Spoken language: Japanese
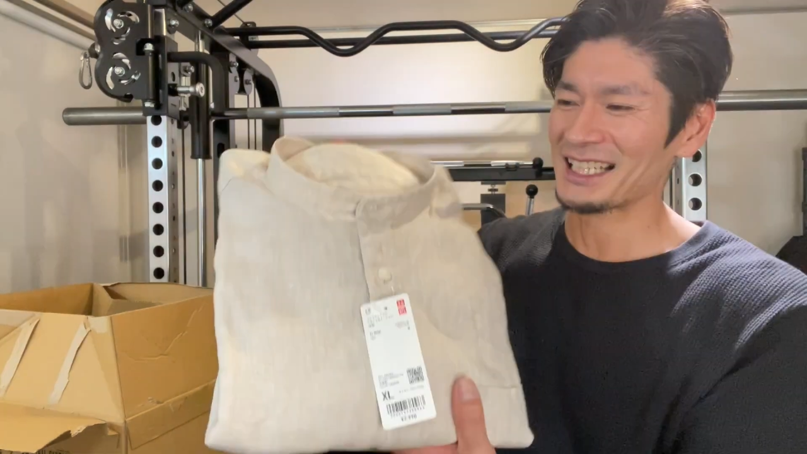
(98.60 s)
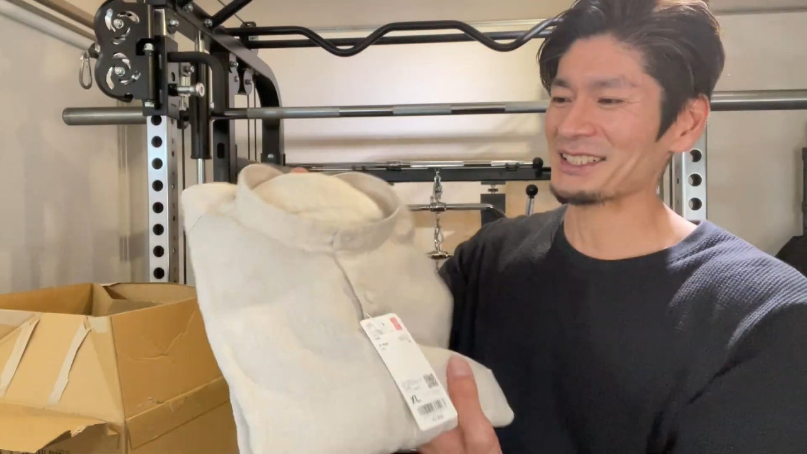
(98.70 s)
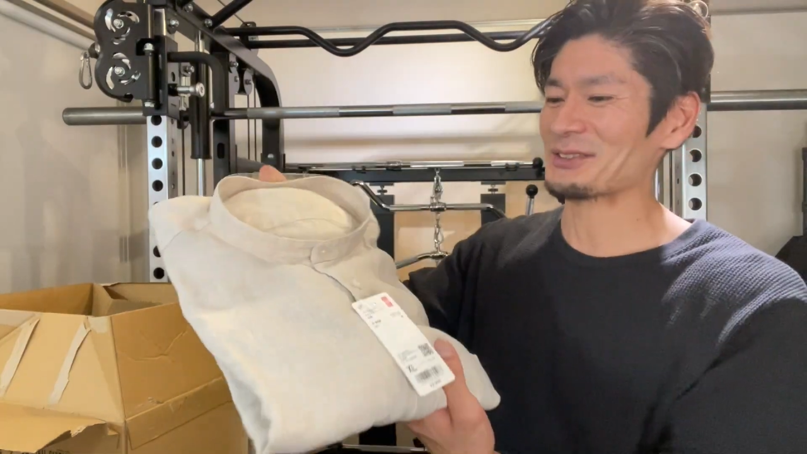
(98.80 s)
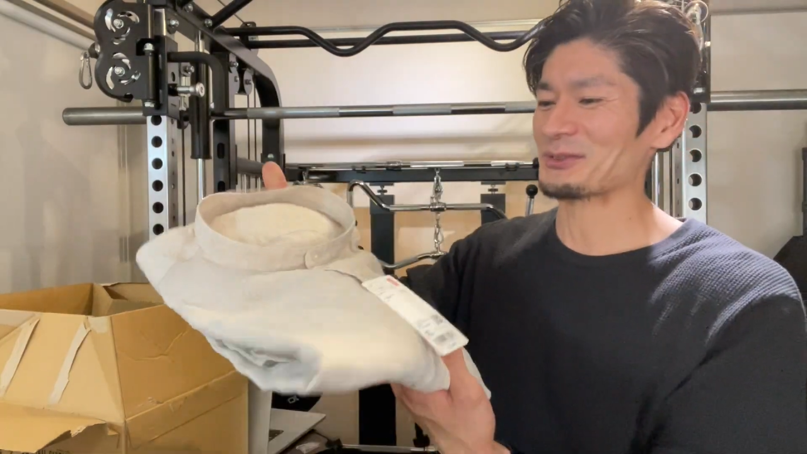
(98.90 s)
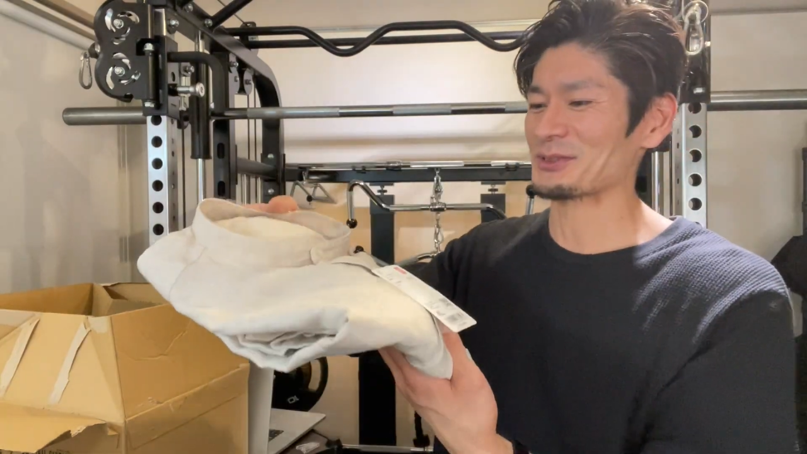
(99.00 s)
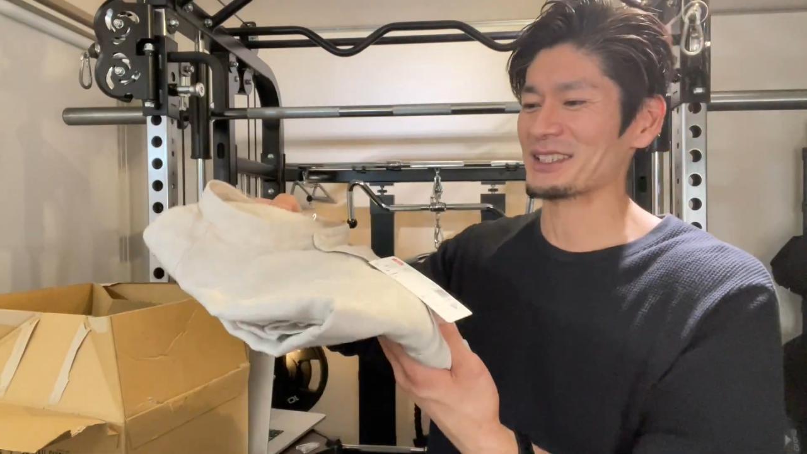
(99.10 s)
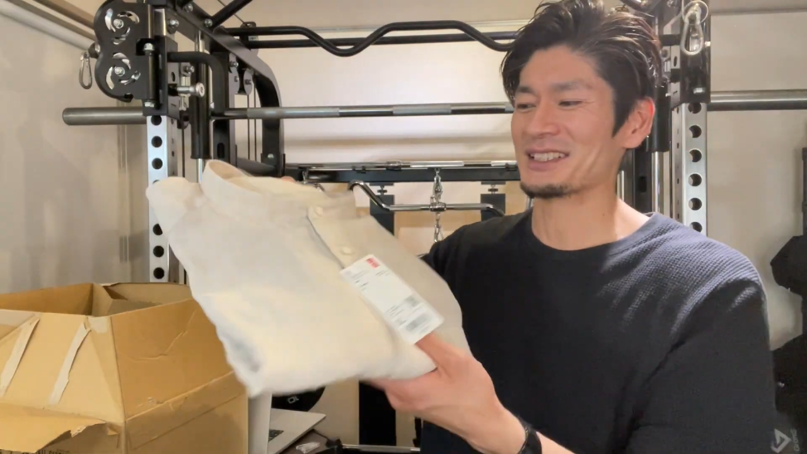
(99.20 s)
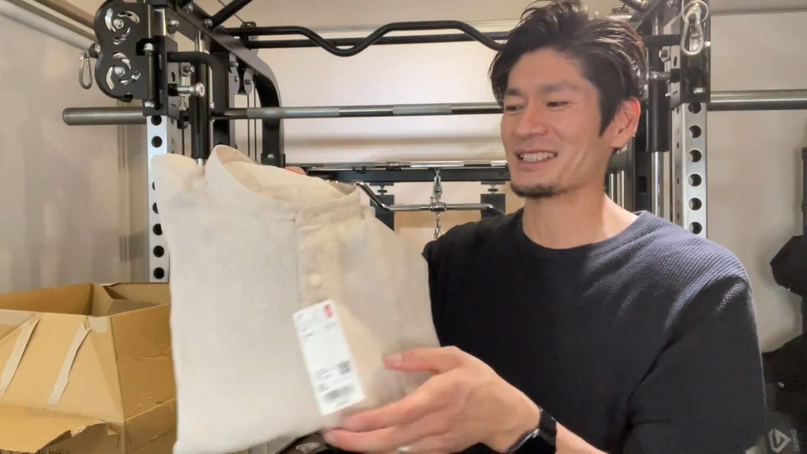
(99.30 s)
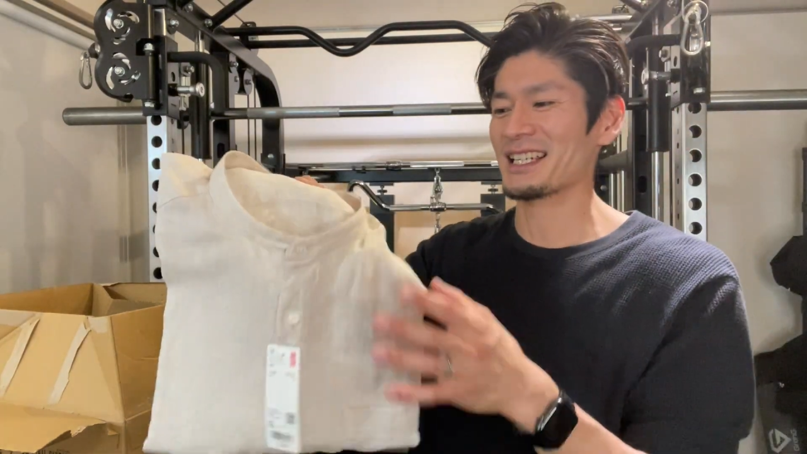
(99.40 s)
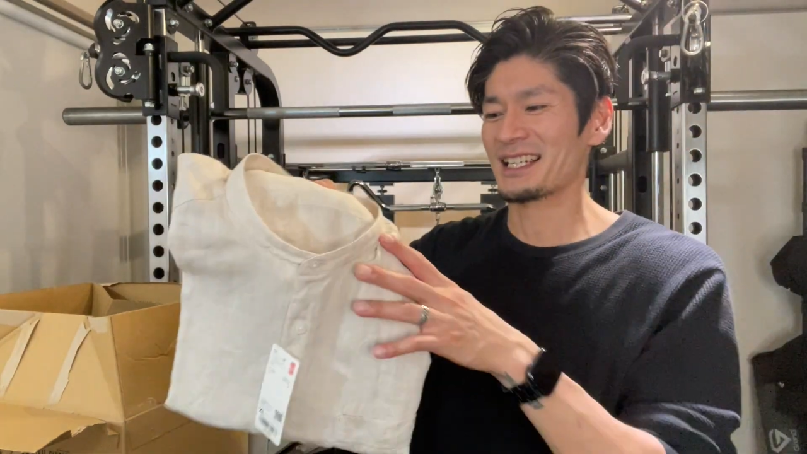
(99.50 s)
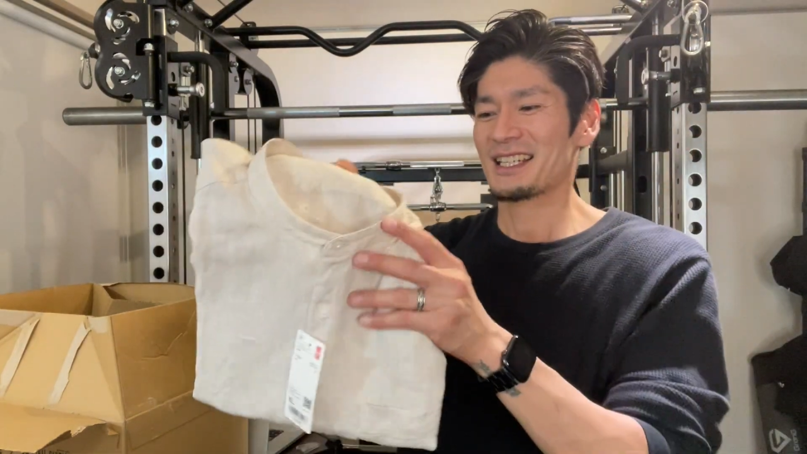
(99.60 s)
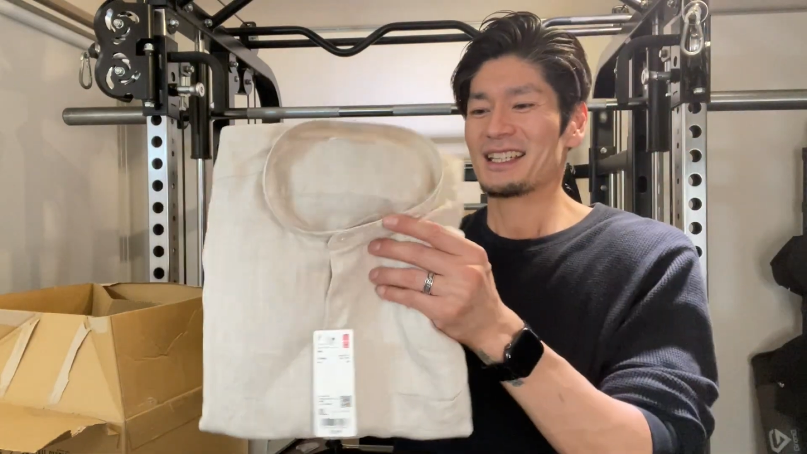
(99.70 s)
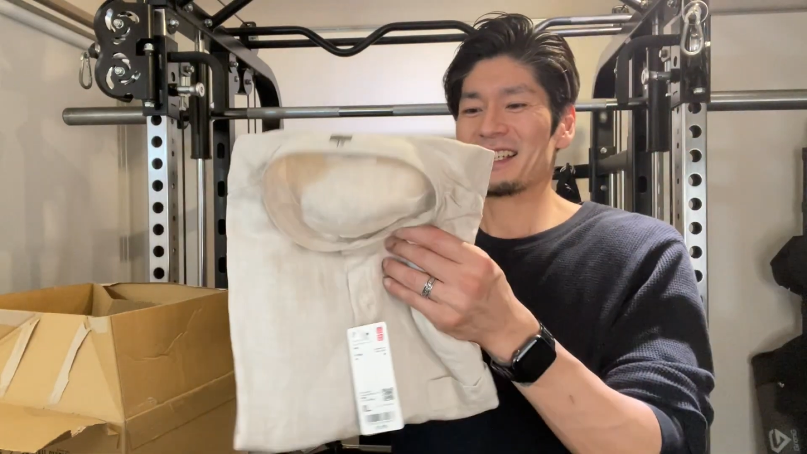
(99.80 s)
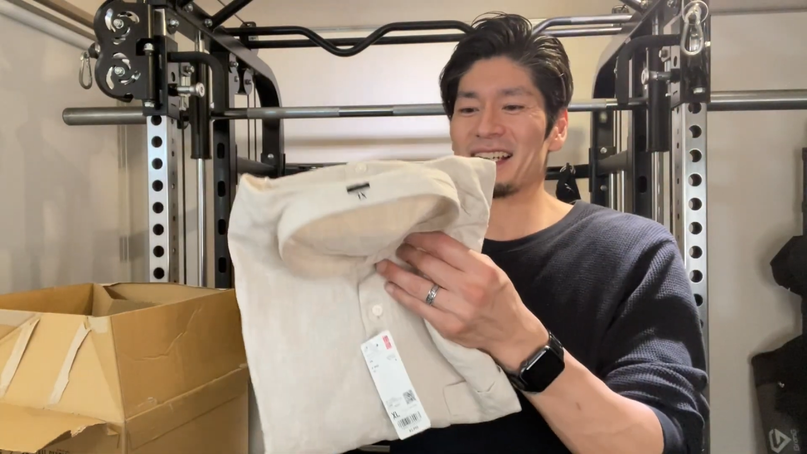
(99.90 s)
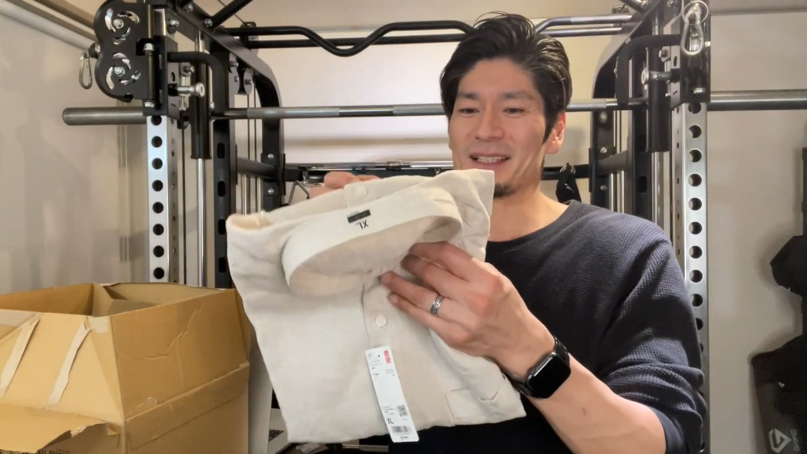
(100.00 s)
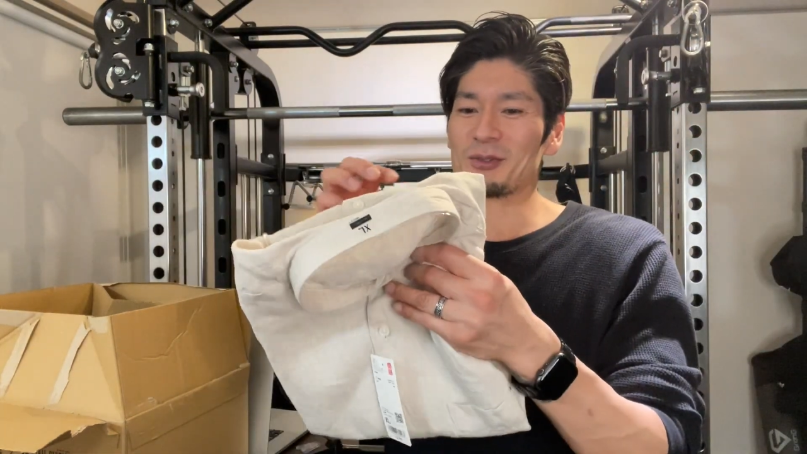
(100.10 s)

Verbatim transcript: はいということでですね、はい、